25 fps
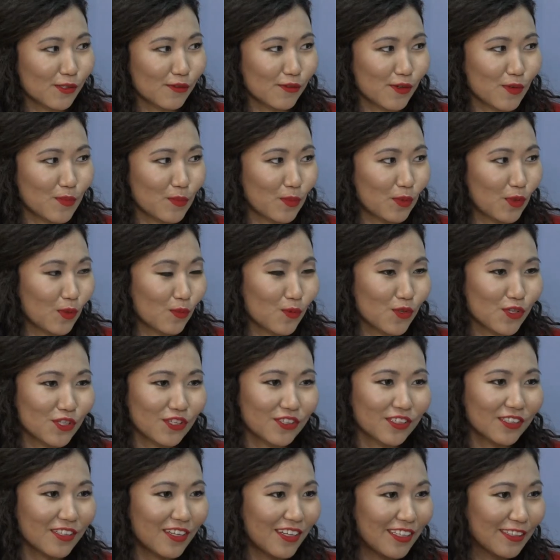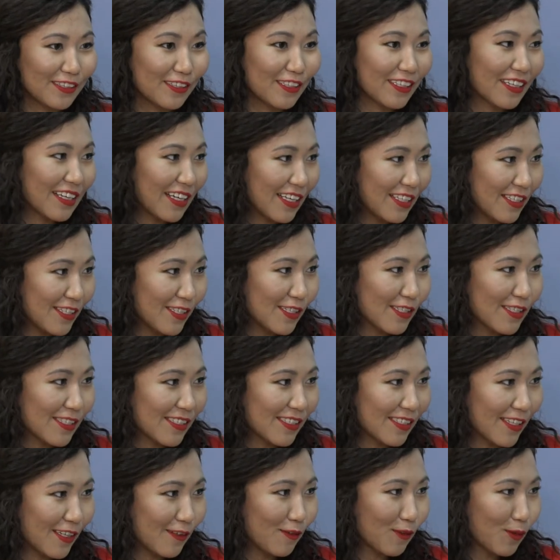с вами, потому что антагонист,
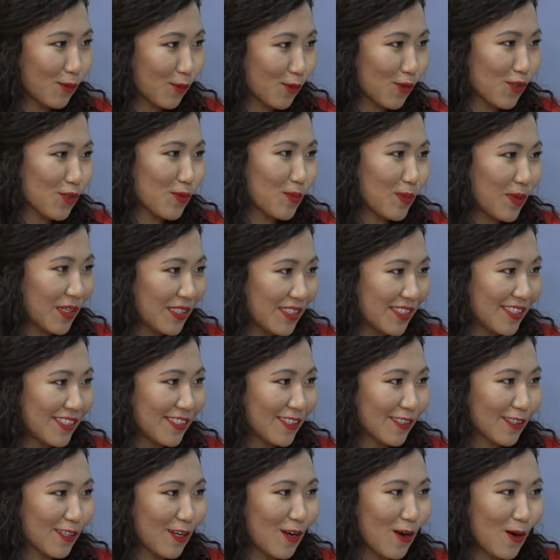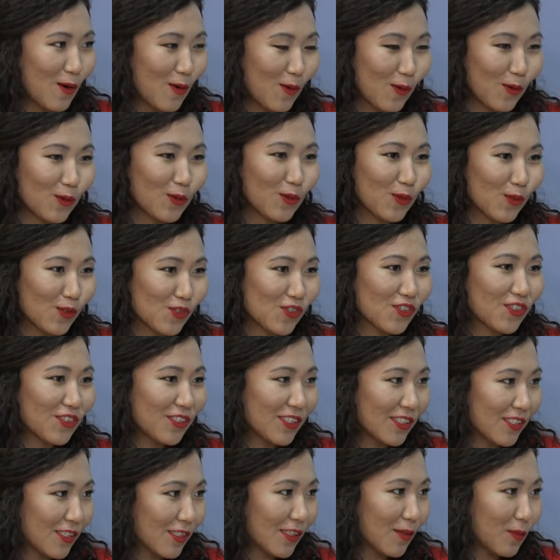да, вот тот же бандит, он должен
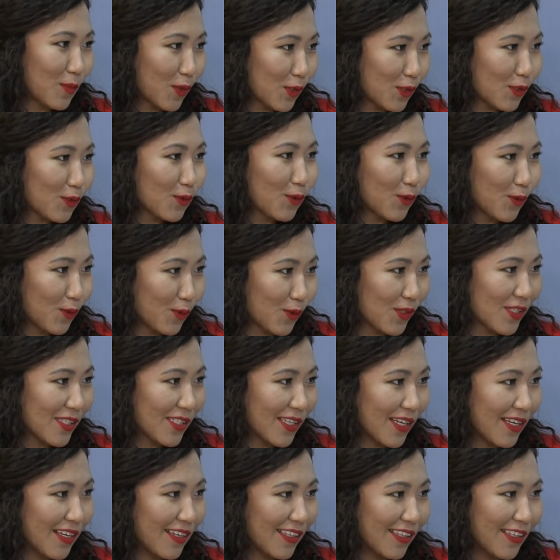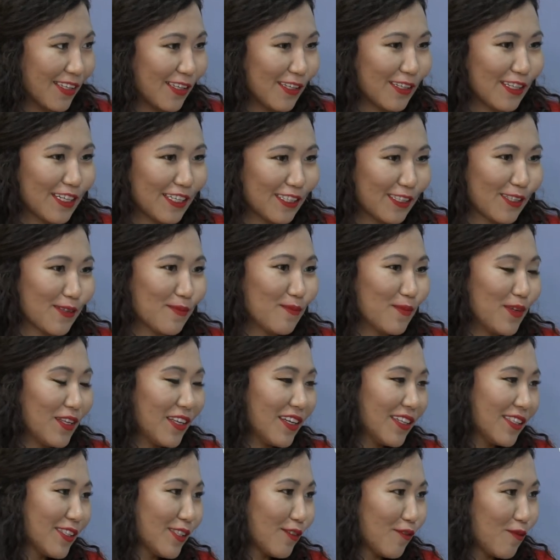нести определенную цель и как-то
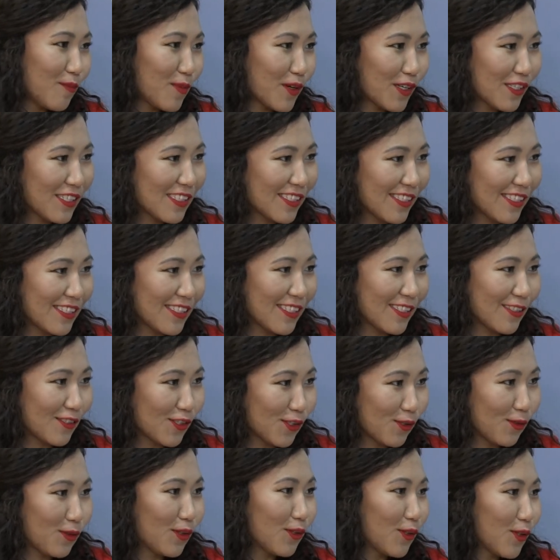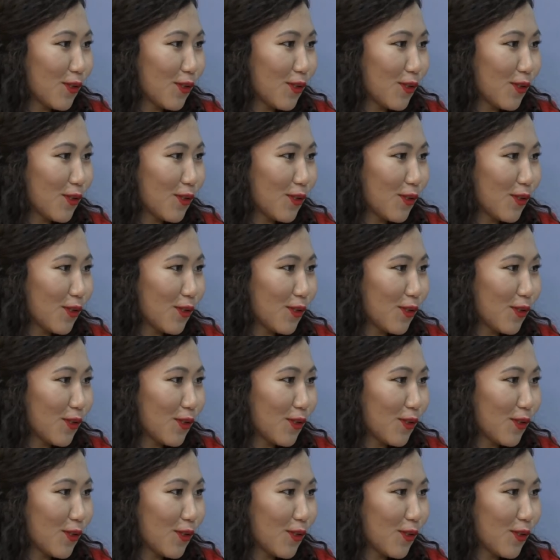меняться в процессе, что-то